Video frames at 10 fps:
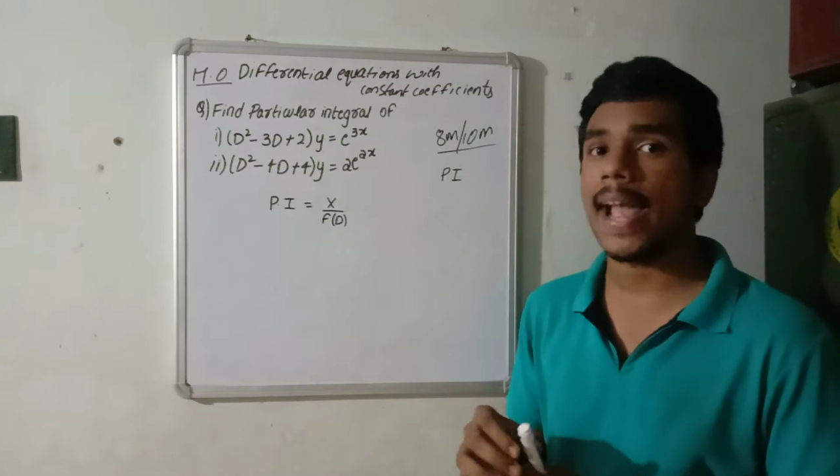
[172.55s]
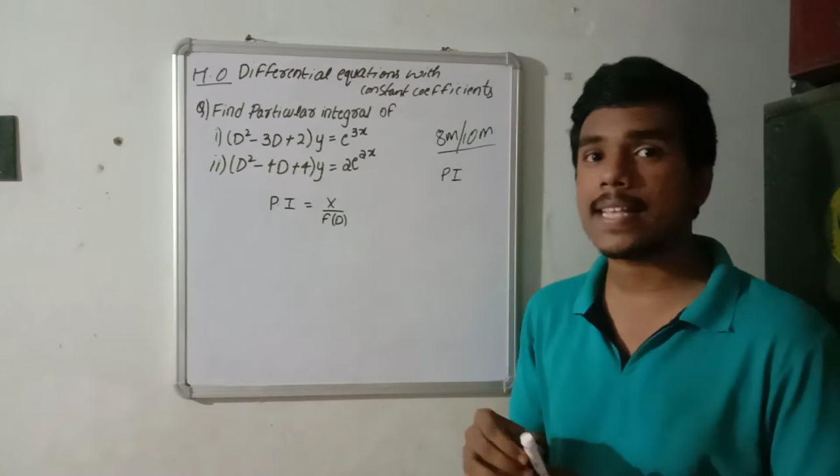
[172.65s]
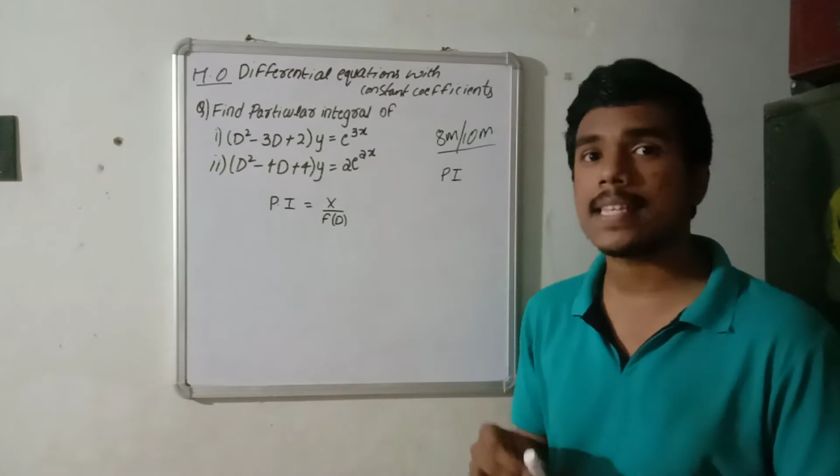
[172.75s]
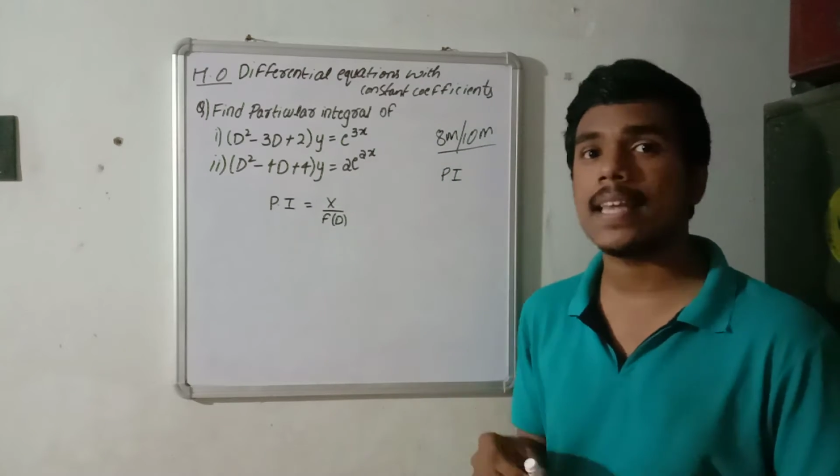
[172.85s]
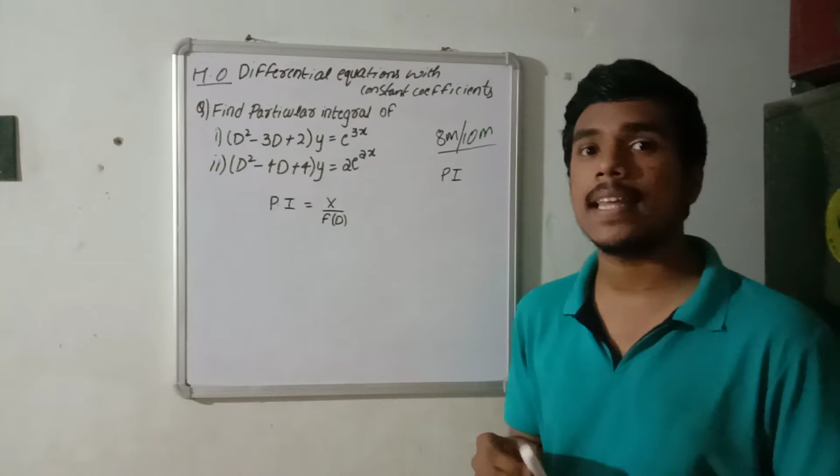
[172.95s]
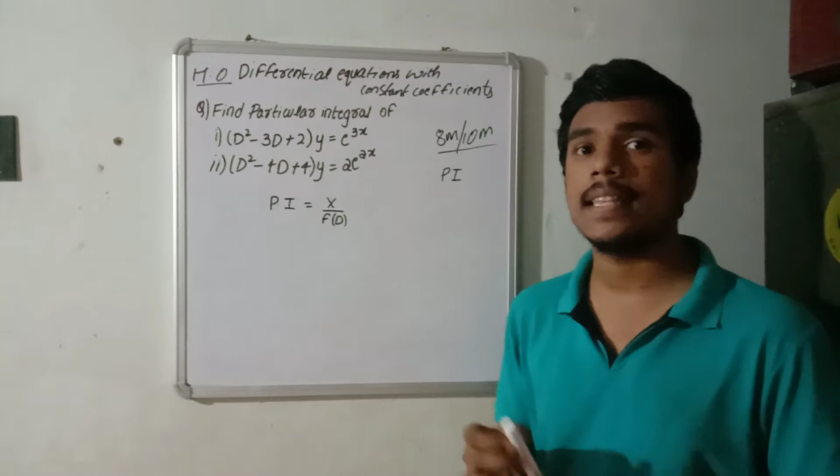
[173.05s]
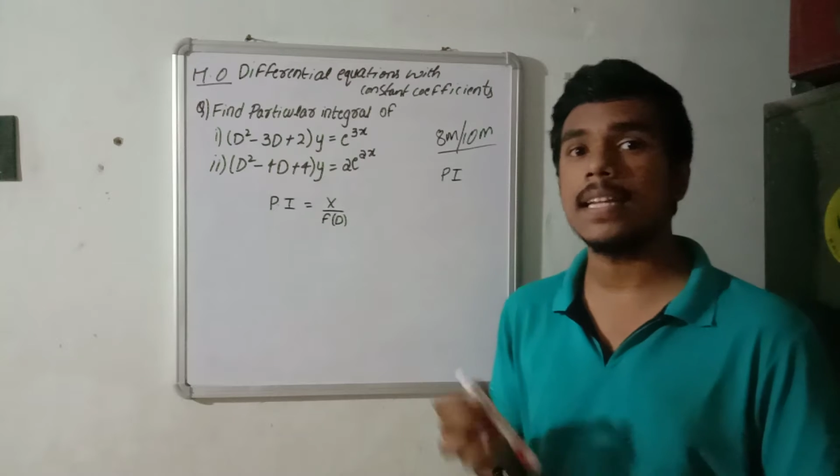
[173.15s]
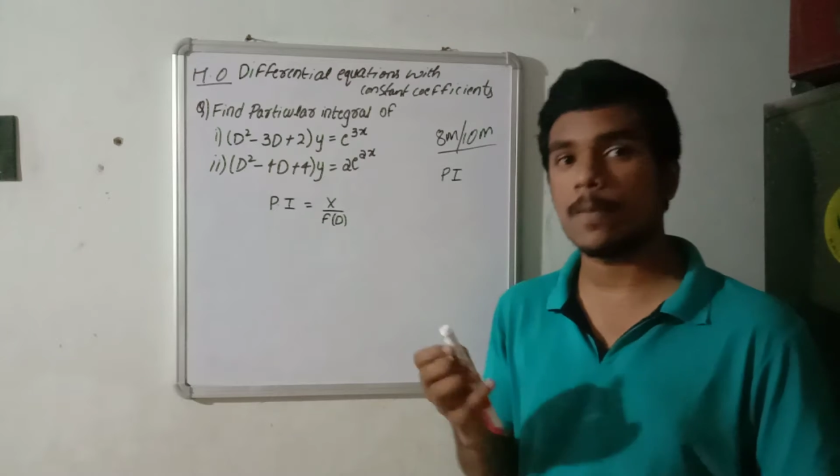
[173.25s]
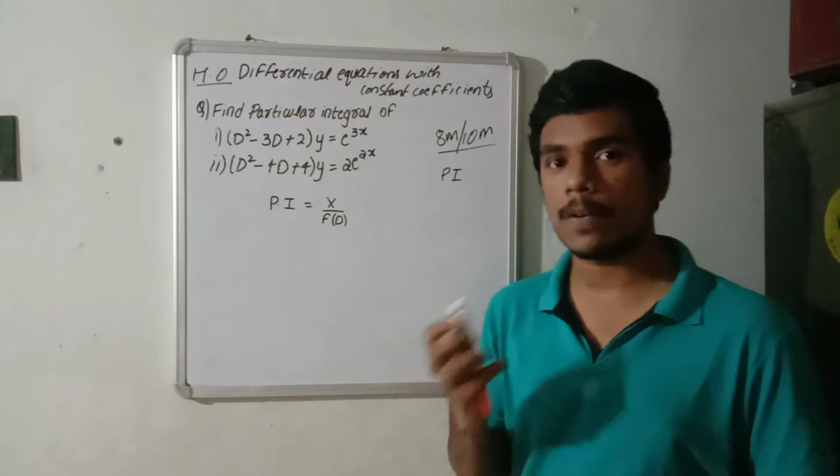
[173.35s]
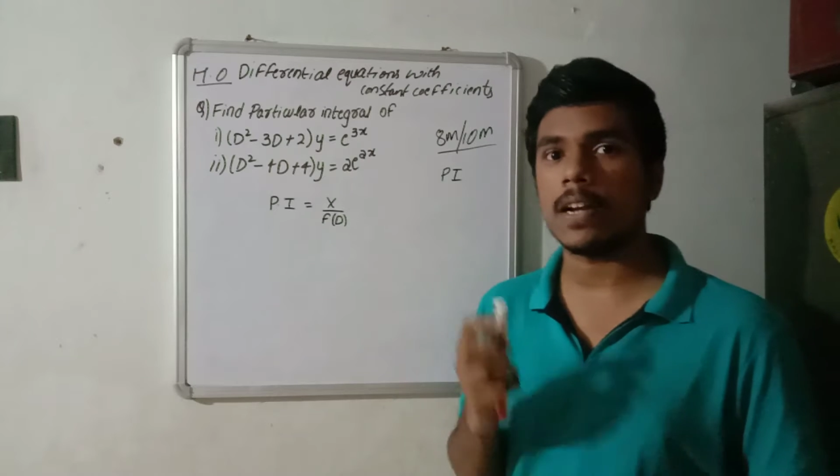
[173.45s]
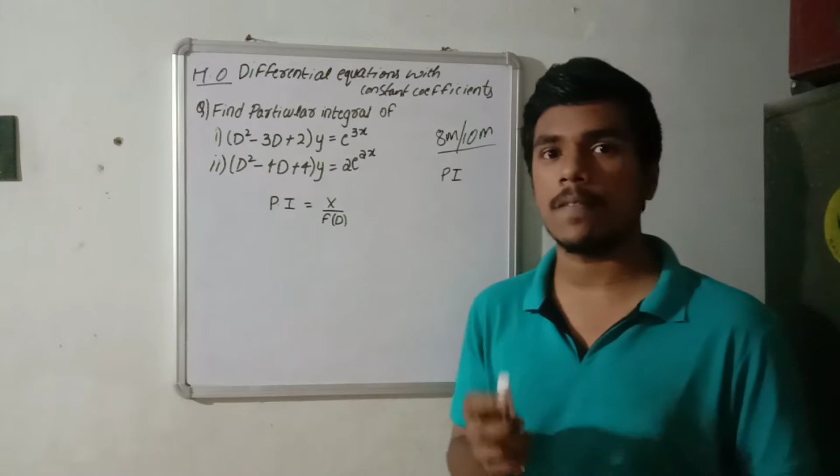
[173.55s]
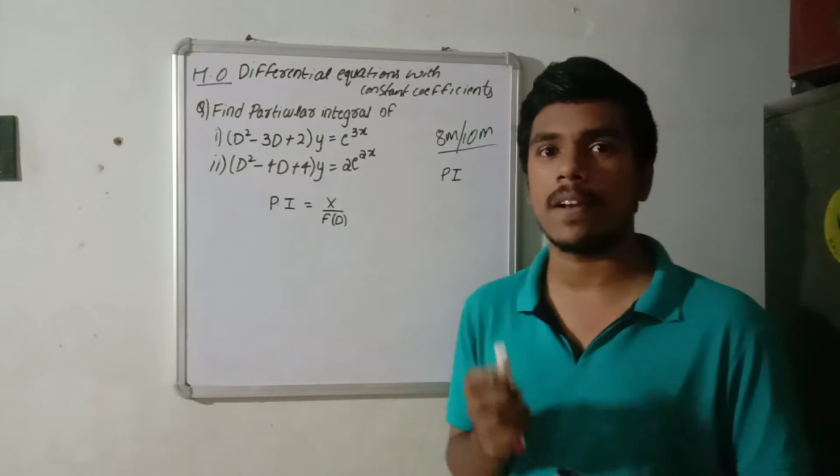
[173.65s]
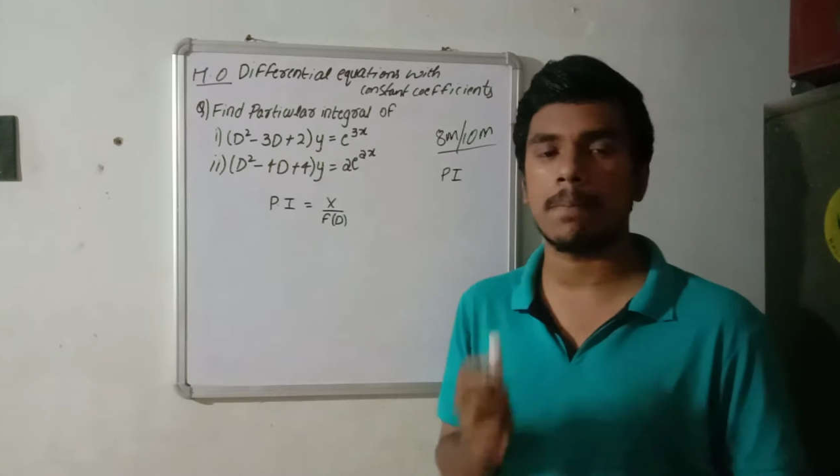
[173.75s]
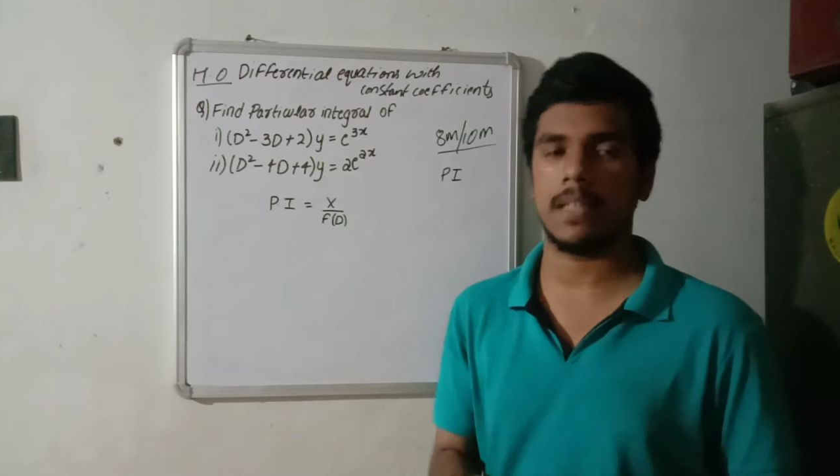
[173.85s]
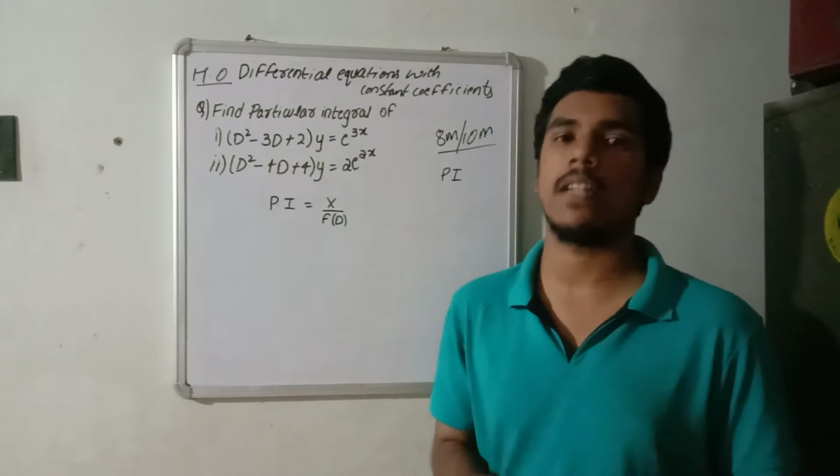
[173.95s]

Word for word: ఎక్స్ అనేది డిఫరెంట్ డిఫరెంట్